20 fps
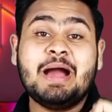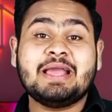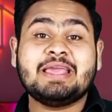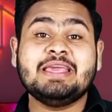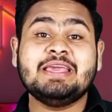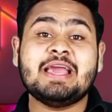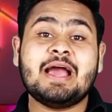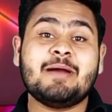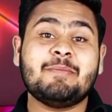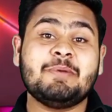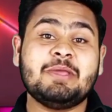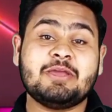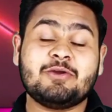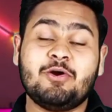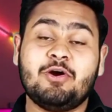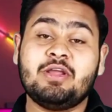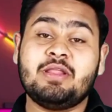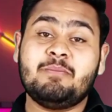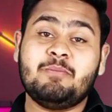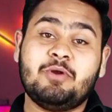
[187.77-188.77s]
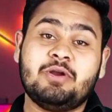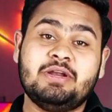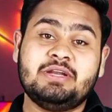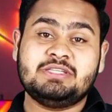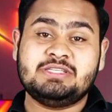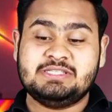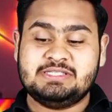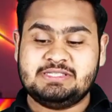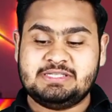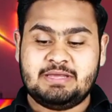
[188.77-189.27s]
बाकी यहाँ पे एक और इंपॉर्टेंट
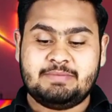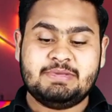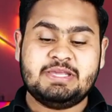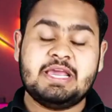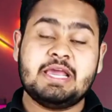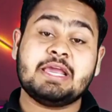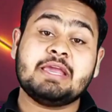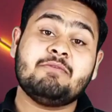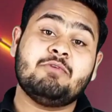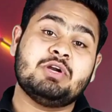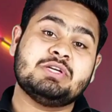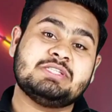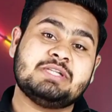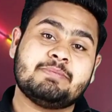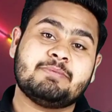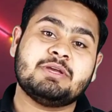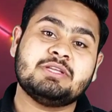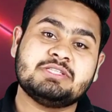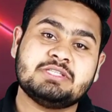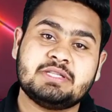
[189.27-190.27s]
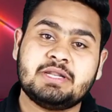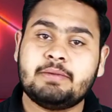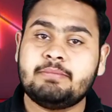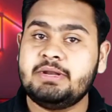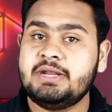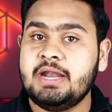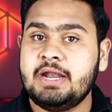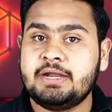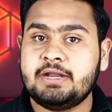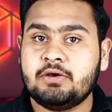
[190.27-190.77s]
चीज़ ये भी है कि व्हाट्सएप का जितना
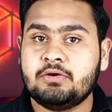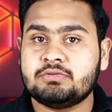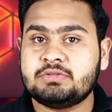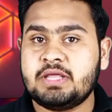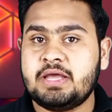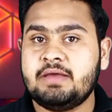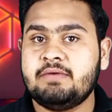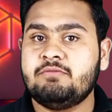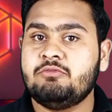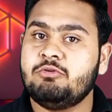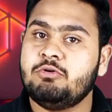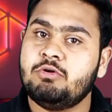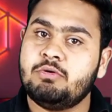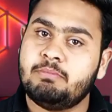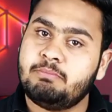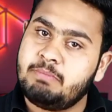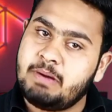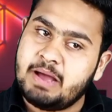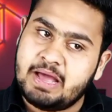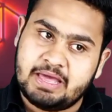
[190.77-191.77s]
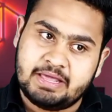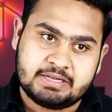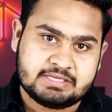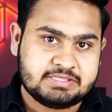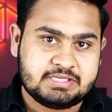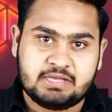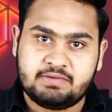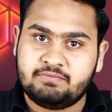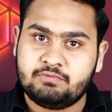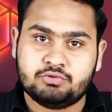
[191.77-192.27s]
भी डाटा होता है वो बाहर
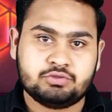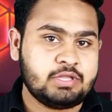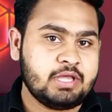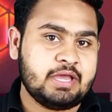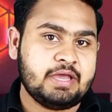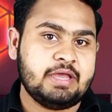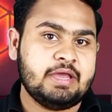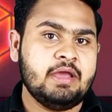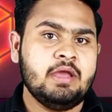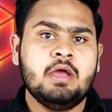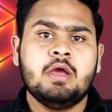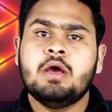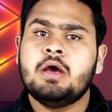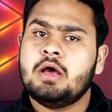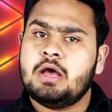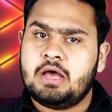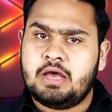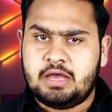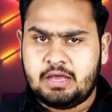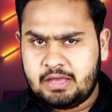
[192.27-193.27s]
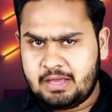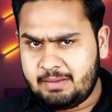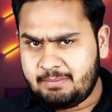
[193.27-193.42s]
सेव होता है आ,